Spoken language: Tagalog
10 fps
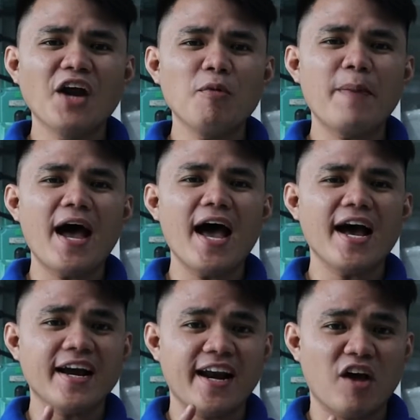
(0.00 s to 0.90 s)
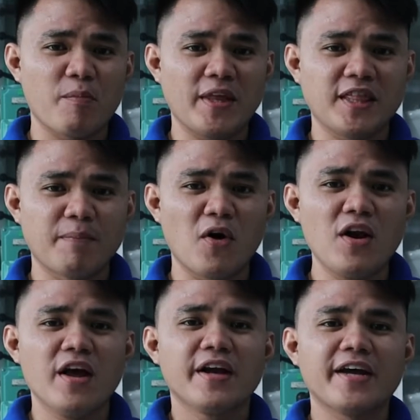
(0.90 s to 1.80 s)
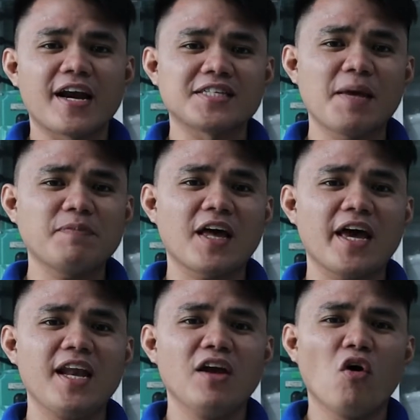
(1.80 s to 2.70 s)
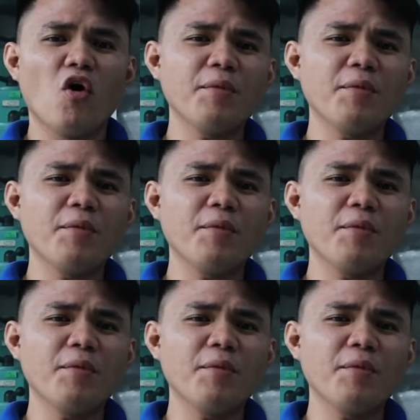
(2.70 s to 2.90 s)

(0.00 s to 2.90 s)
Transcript: ano ba ang recommendable na receptacle